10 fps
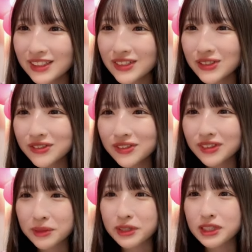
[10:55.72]
ツーショットの
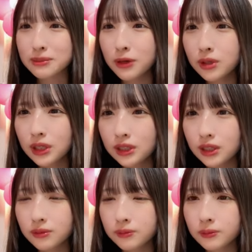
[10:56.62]
ためにスマホ変え
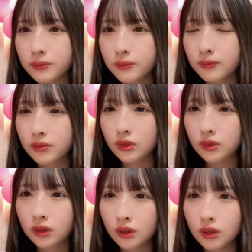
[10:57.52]
た
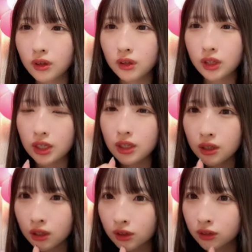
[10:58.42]
え
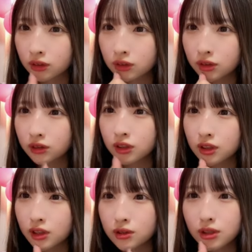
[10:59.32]

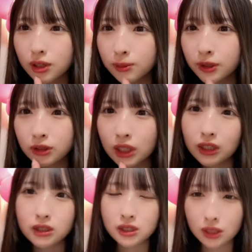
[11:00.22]
それやばくない
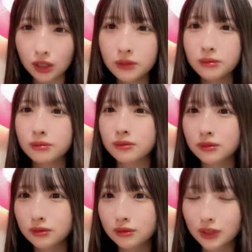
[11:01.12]
ですか
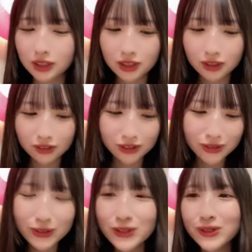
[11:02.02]
え
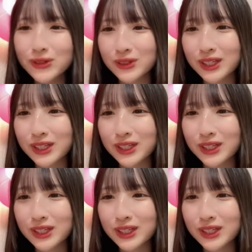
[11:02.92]
ツーショットに